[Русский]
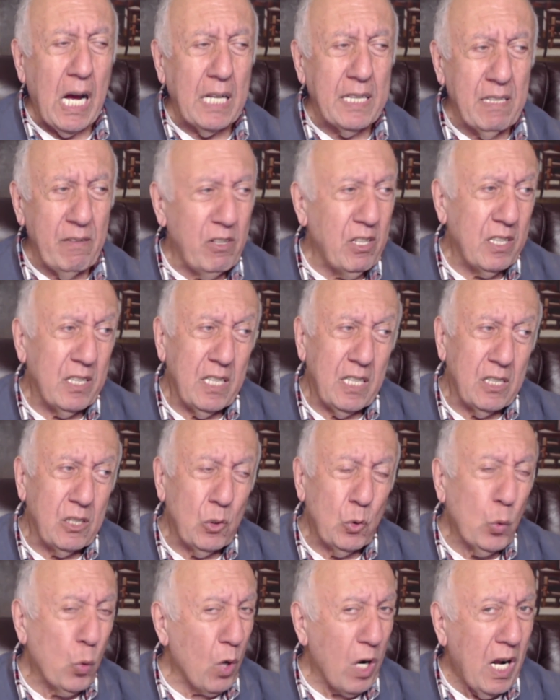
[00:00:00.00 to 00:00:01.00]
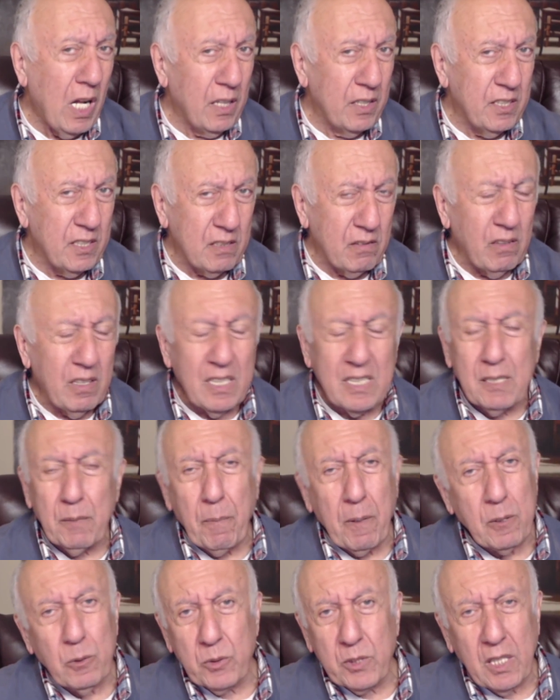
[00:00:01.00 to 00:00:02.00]
наверное, это Урал называется
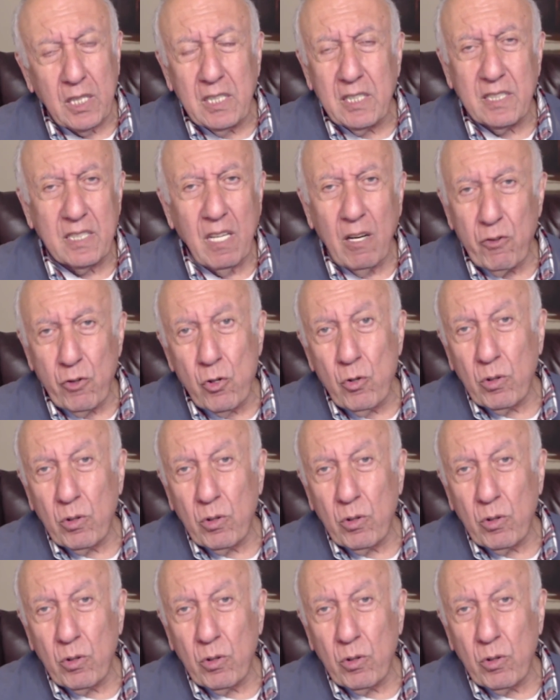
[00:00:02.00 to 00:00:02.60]
по-русски, не знаю,